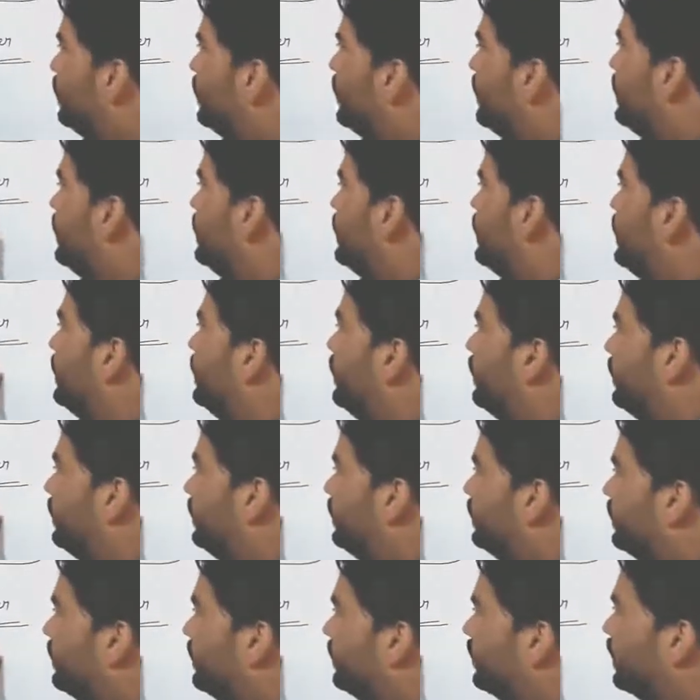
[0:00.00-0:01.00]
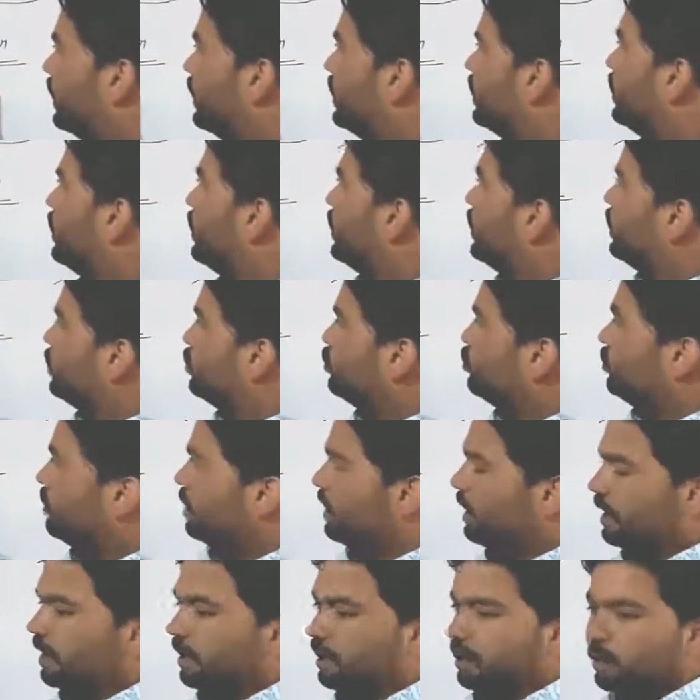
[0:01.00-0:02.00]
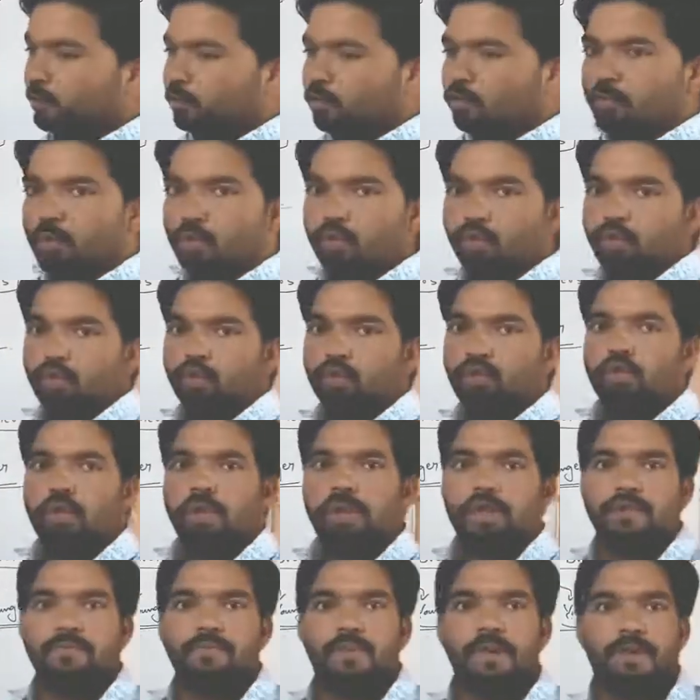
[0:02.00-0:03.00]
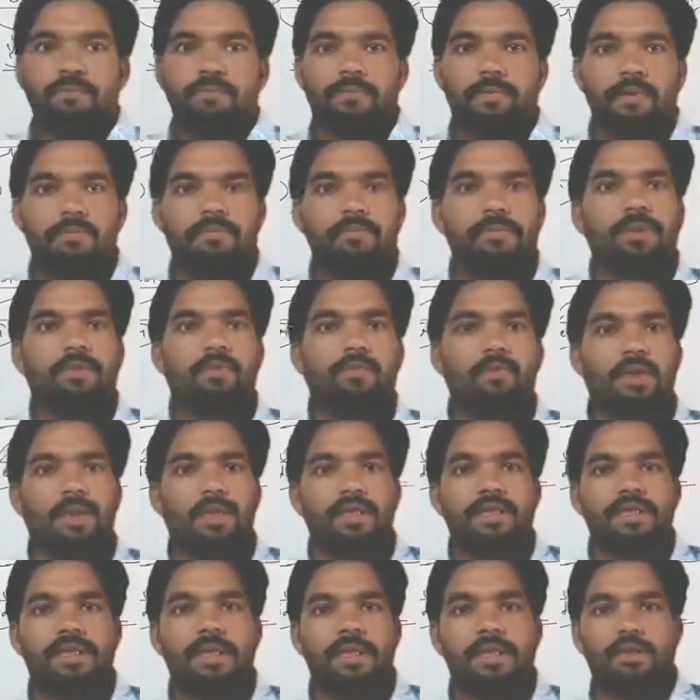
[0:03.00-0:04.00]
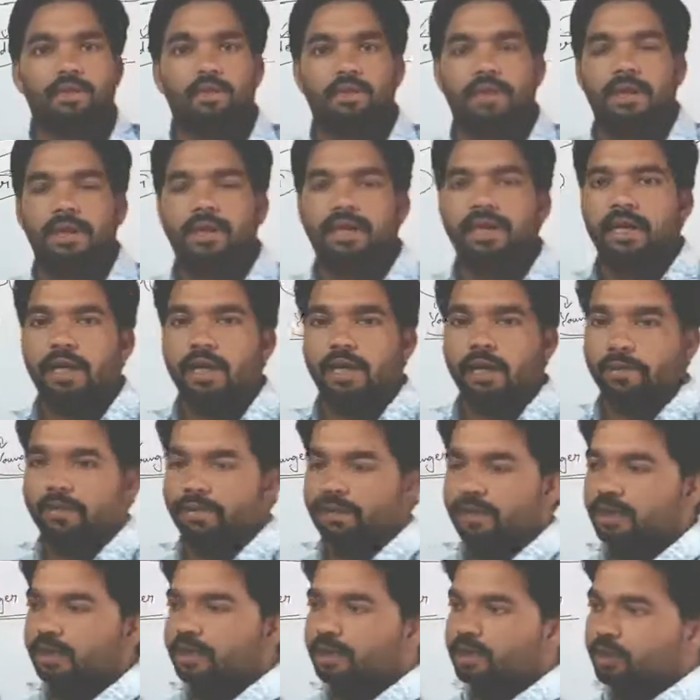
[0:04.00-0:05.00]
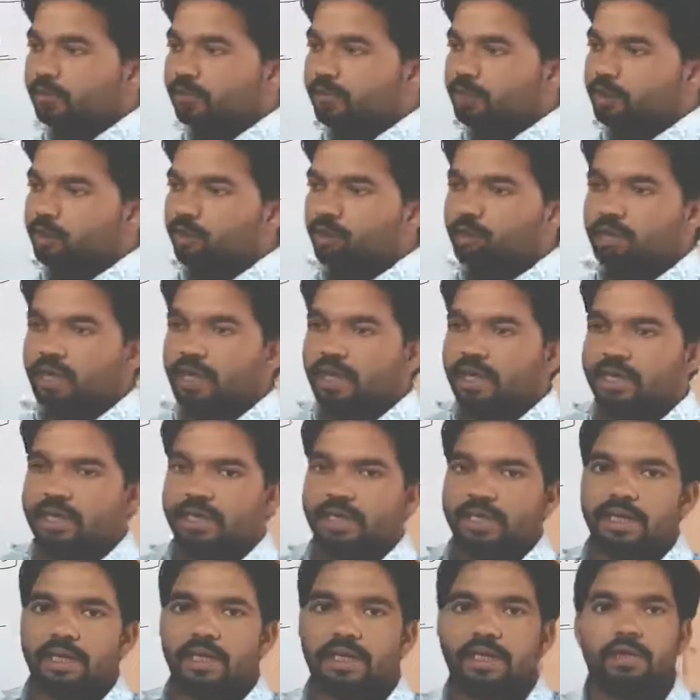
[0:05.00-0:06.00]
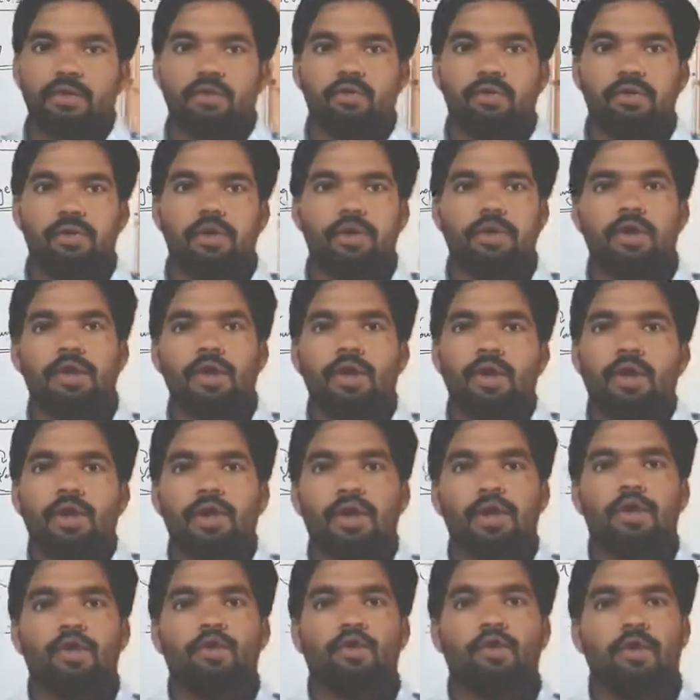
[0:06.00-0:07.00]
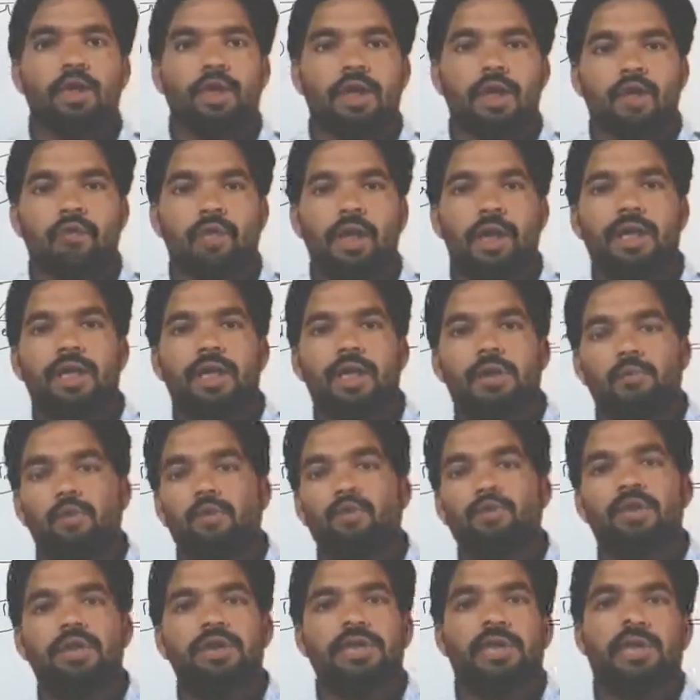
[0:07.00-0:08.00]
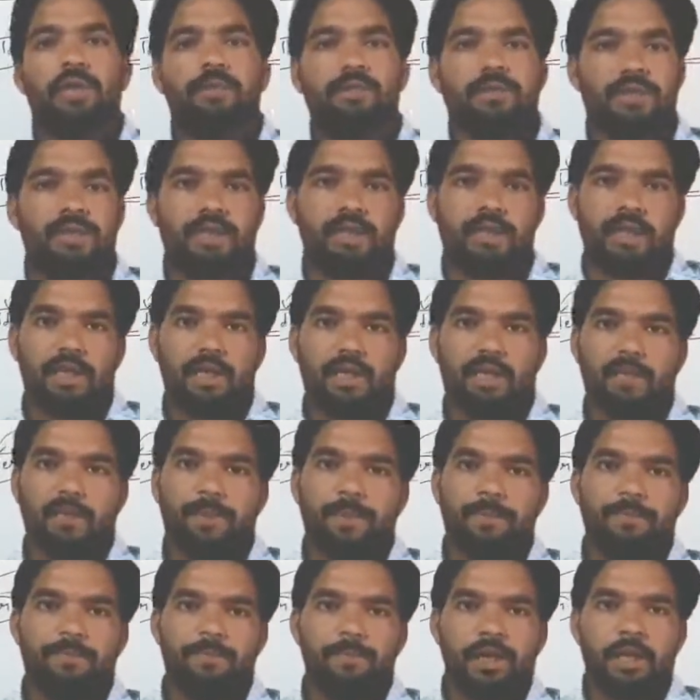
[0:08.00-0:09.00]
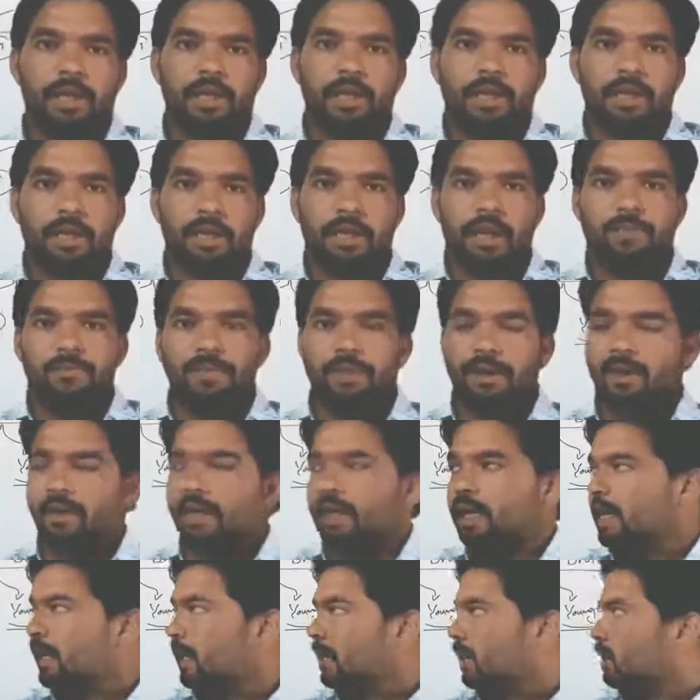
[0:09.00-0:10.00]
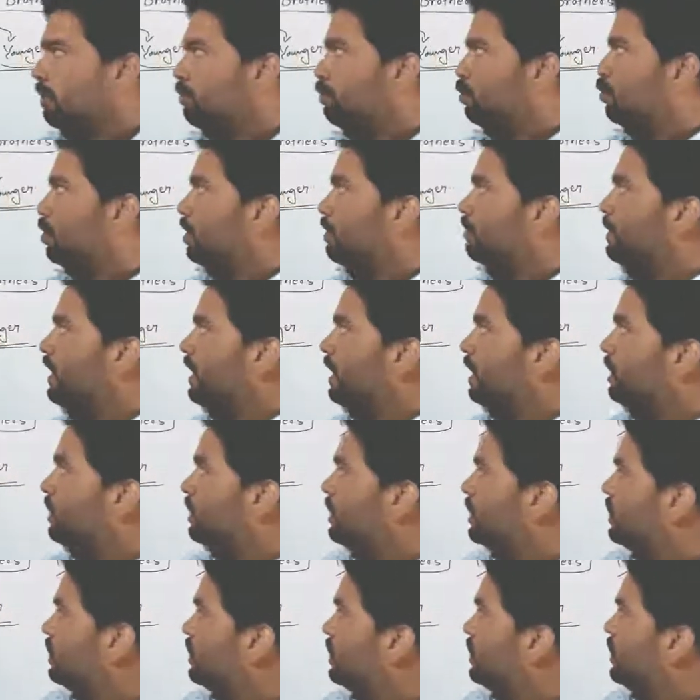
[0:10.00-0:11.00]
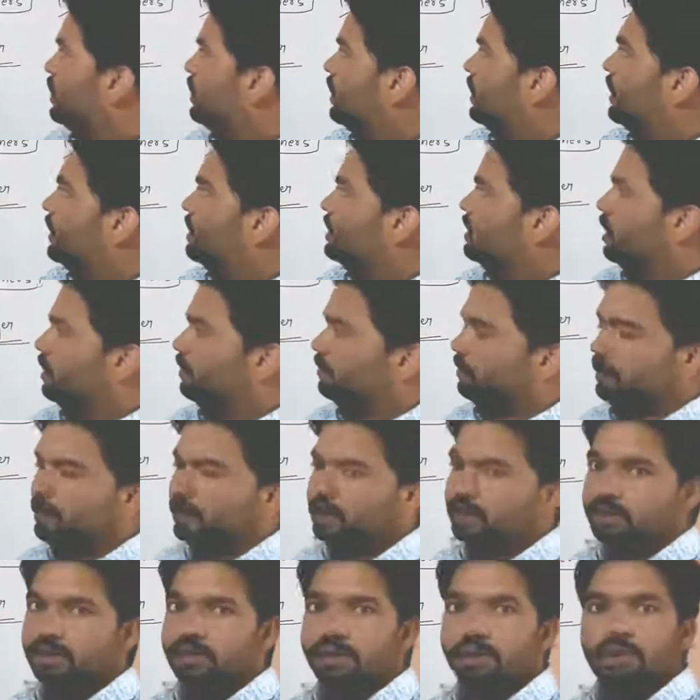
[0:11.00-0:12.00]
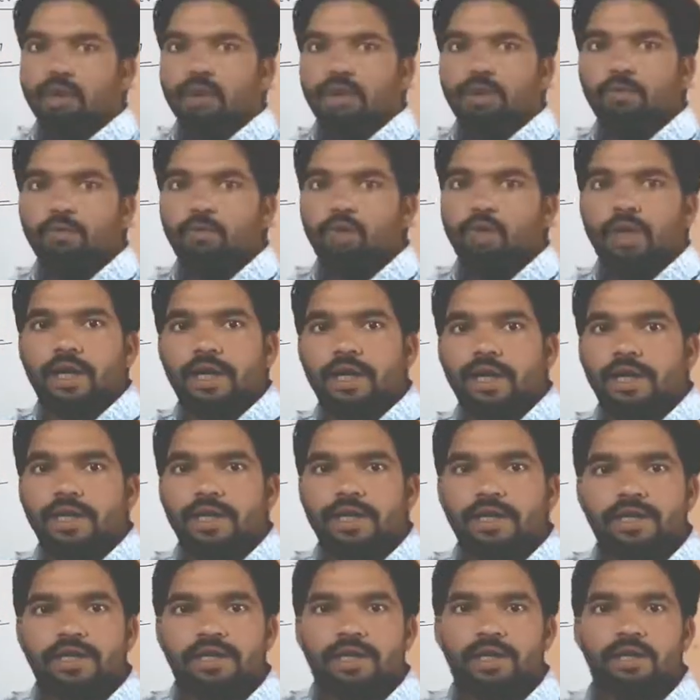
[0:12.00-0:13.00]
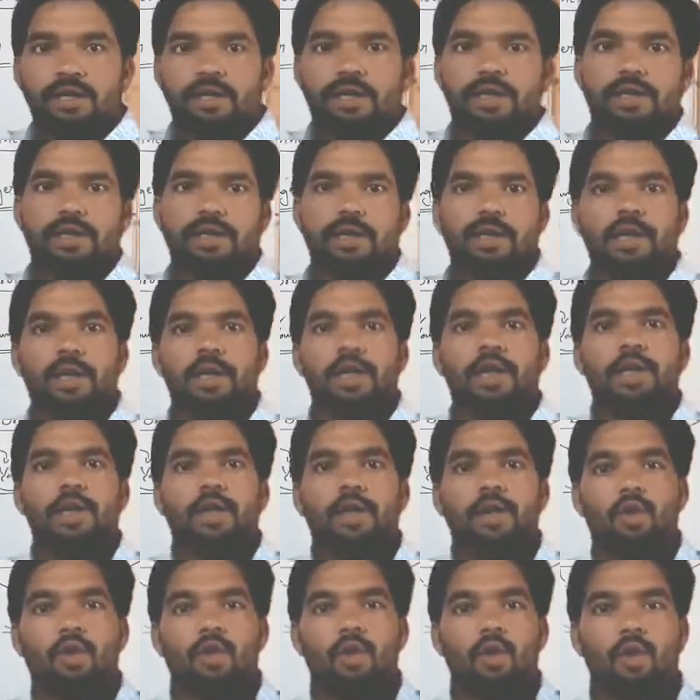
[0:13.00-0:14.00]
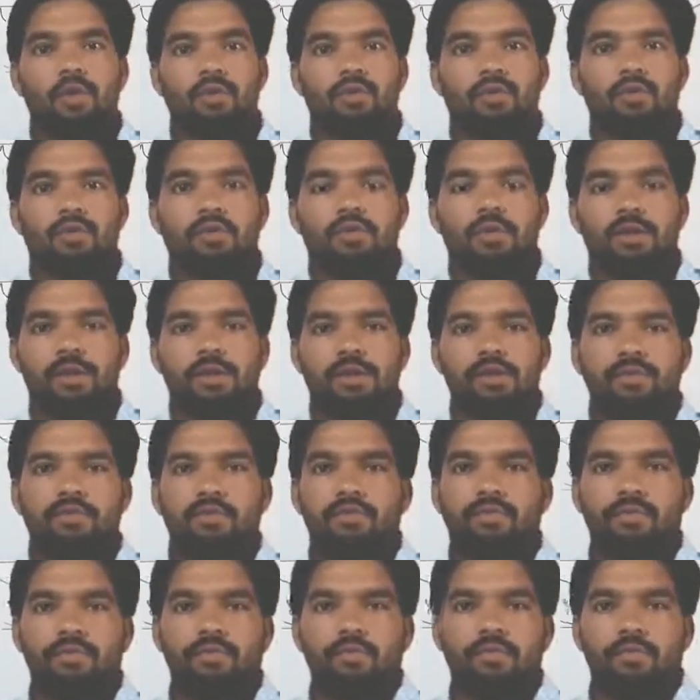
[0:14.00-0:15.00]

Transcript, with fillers: नहीं रहे ठीक है सो नरेटर को बहुत दुख हुआ इस बात पे फिर वो इनसे जो है यंगर ब्रदर से भी शूज़ लेके जाते हैं क्योंकि इनको इनकी क्वालिटी बहुत ही ज़्यादा पसंद आती है यहाँ पर क्या है कि पूरी मेहनत करते हैं गेस्लर ब्रदर्स पूरा डेडिकेशन करते हैं और ये जो